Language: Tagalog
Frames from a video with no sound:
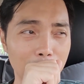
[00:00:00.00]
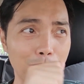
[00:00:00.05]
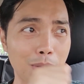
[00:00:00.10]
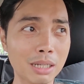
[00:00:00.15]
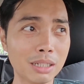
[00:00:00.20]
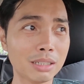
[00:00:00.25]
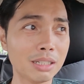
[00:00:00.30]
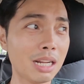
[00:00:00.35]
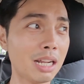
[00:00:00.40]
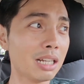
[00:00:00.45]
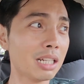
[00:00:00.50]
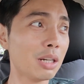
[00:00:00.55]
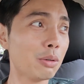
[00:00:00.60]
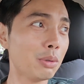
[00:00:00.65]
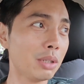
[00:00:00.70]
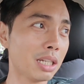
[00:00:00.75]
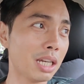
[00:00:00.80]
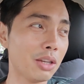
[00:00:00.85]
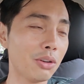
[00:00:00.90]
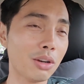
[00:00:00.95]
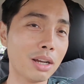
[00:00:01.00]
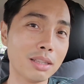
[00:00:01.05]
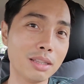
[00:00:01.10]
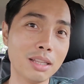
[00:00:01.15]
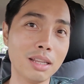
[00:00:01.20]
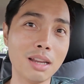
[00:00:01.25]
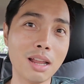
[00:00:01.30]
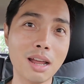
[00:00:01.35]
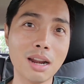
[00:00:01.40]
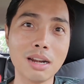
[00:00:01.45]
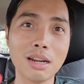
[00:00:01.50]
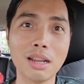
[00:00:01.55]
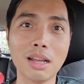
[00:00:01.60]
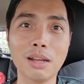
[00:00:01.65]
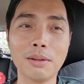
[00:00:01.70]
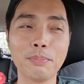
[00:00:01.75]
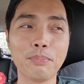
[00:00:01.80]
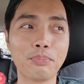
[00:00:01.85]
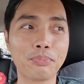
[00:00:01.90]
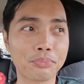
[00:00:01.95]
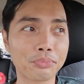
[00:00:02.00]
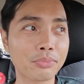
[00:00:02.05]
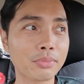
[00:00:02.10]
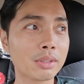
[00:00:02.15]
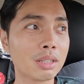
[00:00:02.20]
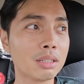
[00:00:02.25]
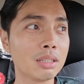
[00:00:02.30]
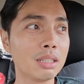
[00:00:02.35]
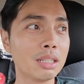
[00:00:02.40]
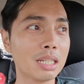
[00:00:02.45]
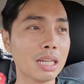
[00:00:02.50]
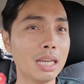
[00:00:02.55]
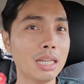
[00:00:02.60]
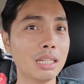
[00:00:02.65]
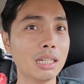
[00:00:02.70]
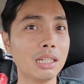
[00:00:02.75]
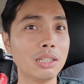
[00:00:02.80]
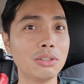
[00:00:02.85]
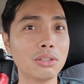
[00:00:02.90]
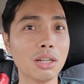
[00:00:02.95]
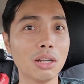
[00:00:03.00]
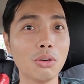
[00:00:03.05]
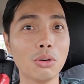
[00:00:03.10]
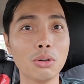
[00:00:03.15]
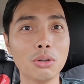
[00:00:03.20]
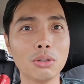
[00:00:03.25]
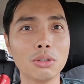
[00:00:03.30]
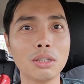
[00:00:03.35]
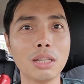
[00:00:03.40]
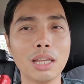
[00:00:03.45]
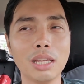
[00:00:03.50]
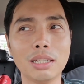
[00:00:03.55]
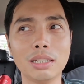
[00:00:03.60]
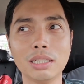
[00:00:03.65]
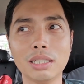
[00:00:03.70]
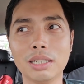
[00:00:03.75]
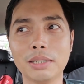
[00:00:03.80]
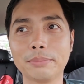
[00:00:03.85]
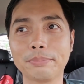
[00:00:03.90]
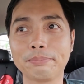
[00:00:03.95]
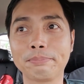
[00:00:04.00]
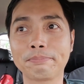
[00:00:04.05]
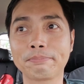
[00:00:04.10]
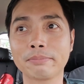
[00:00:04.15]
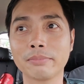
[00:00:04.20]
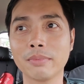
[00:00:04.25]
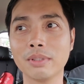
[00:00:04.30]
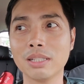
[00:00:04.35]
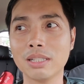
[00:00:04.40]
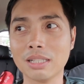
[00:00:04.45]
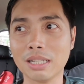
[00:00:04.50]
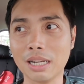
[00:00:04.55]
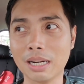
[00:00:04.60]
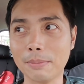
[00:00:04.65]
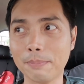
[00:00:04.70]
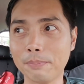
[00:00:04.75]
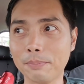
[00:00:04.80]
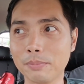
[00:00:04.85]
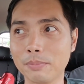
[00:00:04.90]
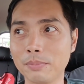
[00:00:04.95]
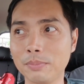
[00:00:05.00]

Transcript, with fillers: pag nagawi kayong Candelaria kain kayo sa Coco Deli sarap